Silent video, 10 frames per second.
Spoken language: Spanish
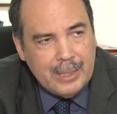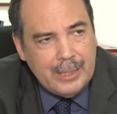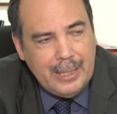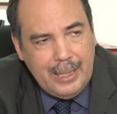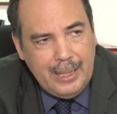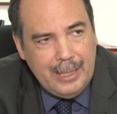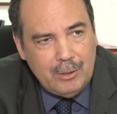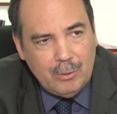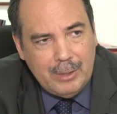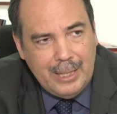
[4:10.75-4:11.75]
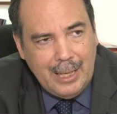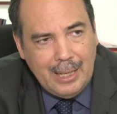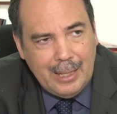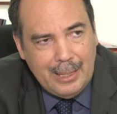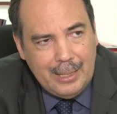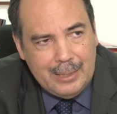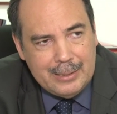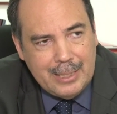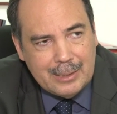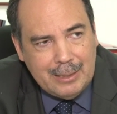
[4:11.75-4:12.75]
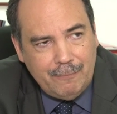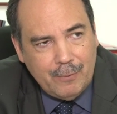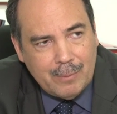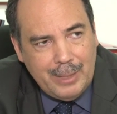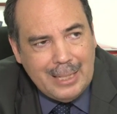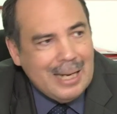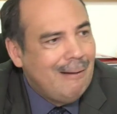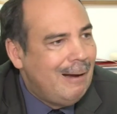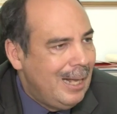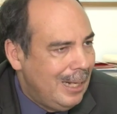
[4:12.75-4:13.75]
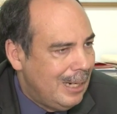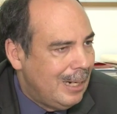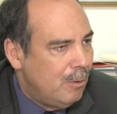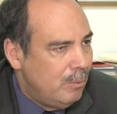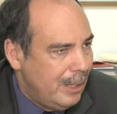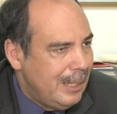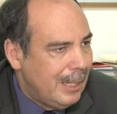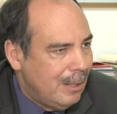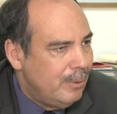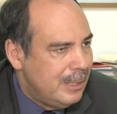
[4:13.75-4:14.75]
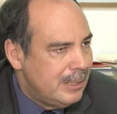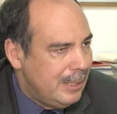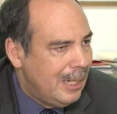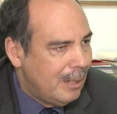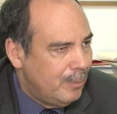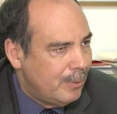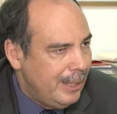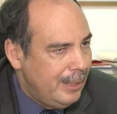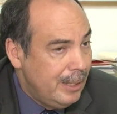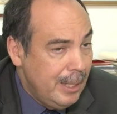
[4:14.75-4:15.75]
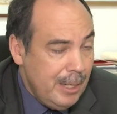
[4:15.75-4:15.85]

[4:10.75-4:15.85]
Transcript: que esto deja en cierta forma enclavada la laguna nicaragüense de Harbor Head